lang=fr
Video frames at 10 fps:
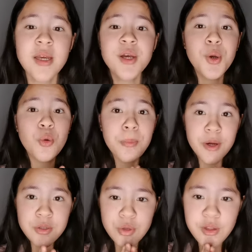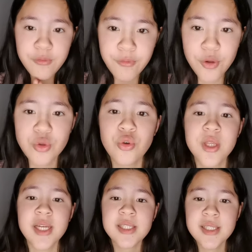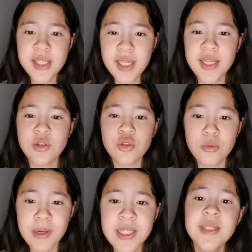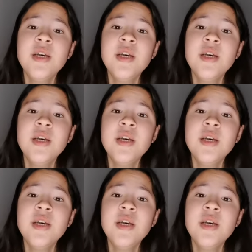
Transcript: ou prendre des photos, car certaines entreprises